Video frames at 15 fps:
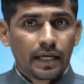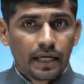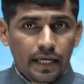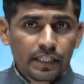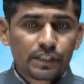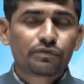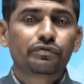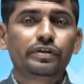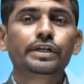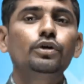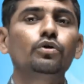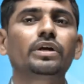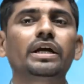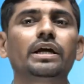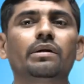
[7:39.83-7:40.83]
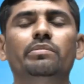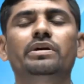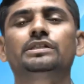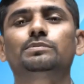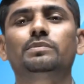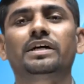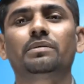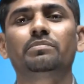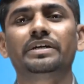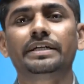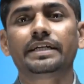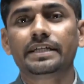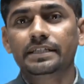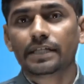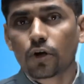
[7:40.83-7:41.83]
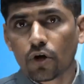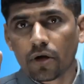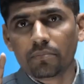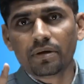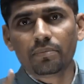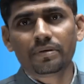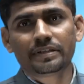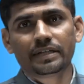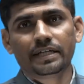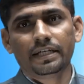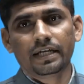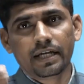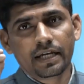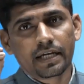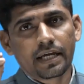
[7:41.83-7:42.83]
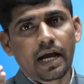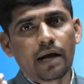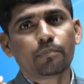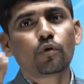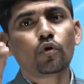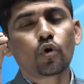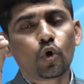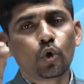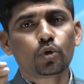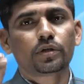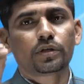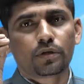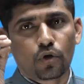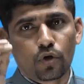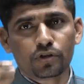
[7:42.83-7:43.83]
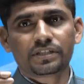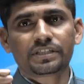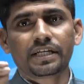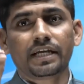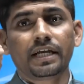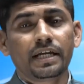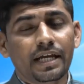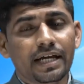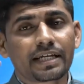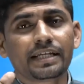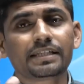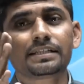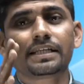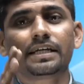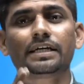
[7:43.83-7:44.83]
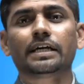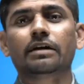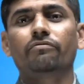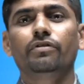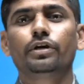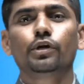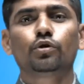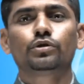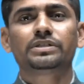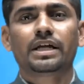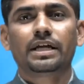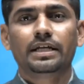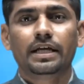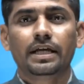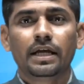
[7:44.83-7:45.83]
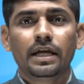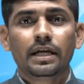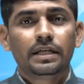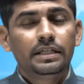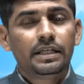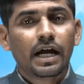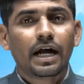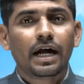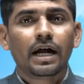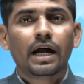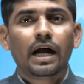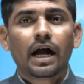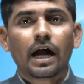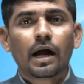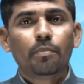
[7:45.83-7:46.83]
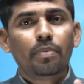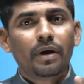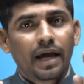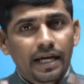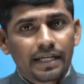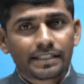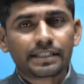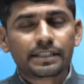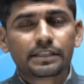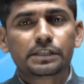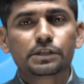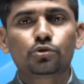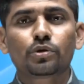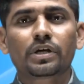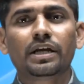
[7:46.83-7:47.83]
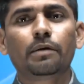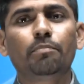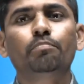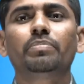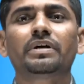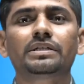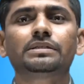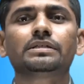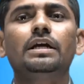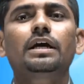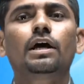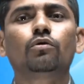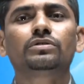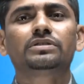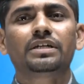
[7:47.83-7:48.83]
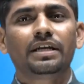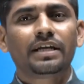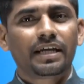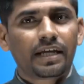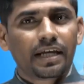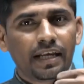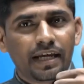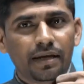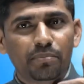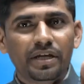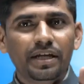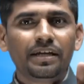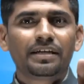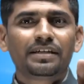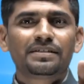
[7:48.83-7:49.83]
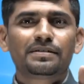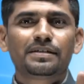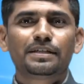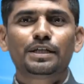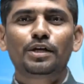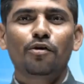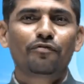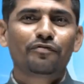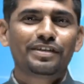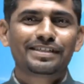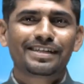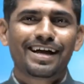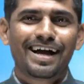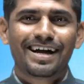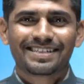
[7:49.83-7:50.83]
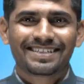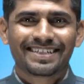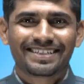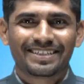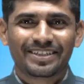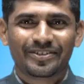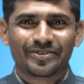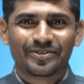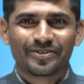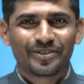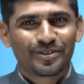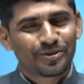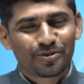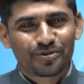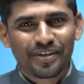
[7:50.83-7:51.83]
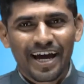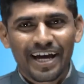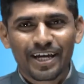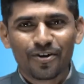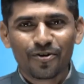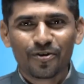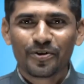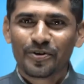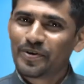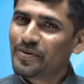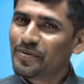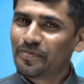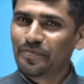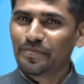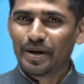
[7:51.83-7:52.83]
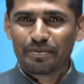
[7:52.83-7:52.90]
इस वीडियो के कमेंट्स में कमेंट कीजिए और हमें बताइए कि आपको कौन से या किस तरह के वीडियो चाहिए या आप ऐसी चीज़ों के लिए पर्सनल काउंसिलिंग के लिए भी सी ऑफिस आ सकते हो सो थैंक यू बाय